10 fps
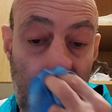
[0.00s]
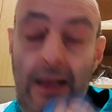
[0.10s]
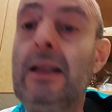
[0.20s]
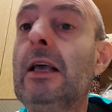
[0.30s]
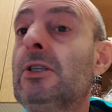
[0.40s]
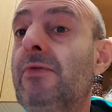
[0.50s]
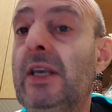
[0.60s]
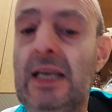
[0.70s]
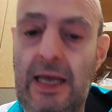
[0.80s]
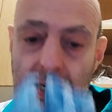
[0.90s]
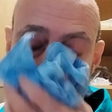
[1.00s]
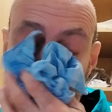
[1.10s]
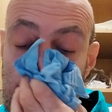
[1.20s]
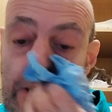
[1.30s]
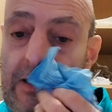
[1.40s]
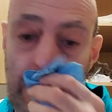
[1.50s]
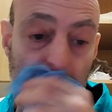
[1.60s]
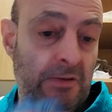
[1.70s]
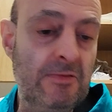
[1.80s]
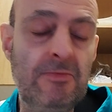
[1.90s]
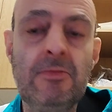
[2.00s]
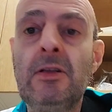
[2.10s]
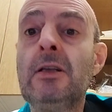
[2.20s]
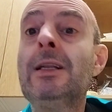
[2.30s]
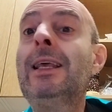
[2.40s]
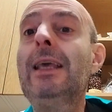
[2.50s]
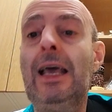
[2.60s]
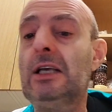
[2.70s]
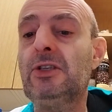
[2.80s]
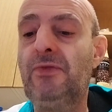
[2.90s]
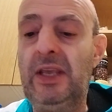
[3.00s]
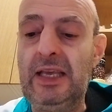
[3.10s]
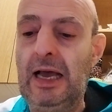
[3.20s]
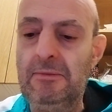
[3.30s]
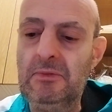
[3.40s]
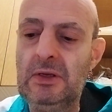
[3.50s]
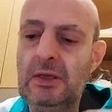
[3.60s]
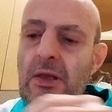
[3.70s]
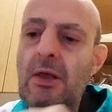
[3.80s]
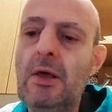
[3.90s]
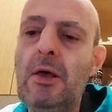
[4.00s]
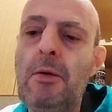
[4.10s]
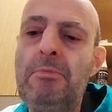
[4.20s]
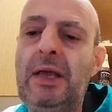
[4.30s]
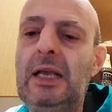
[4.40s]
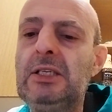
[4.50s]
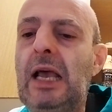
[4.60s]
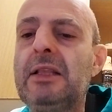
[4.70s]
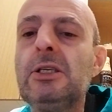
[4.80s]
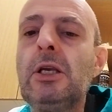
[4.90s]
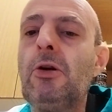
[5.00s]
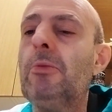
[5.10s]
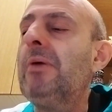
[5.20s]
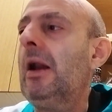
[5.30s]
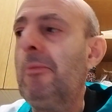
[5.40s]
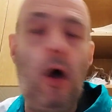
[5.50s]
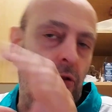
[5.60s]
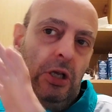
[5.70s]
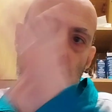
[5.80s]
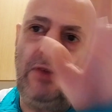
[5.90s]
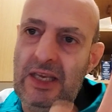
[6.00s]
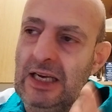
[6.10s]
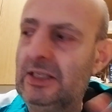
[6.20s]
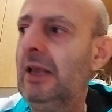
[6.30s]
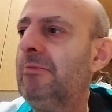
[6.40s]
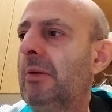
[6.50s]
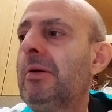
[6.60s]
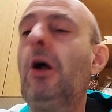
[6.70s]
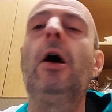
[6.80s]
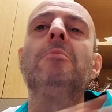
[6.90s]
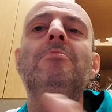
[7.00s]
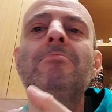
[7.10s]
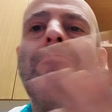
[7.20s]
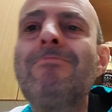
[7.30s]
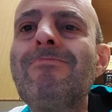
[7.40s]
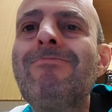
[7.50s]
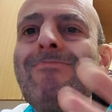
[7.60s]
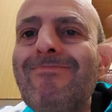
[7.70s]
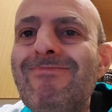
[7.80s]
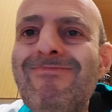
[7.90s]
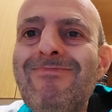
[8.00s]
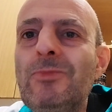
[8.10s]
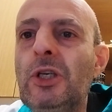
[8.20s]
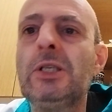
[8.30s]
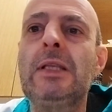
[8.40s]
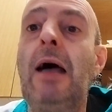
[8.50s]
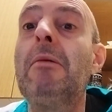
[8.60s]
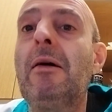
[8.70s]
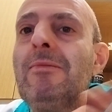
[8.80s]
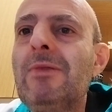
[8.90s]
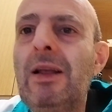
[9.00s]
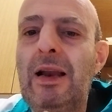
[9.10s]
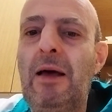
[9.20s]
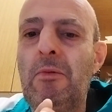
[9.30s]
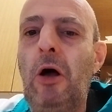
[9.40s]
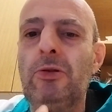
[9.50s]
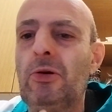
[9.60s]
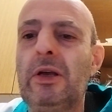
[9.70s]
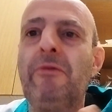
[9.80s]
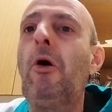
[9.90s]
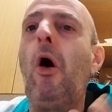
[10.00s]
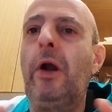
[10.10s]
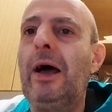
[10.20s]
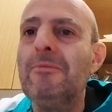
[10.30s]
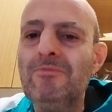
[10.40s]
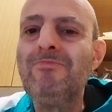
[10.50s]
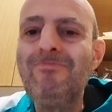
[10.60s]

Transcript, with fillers: e lì è sfiga ragazzi lì è sfiga perché sai ti si rompe la moto è sfiga sempre però ci stava la moto che fora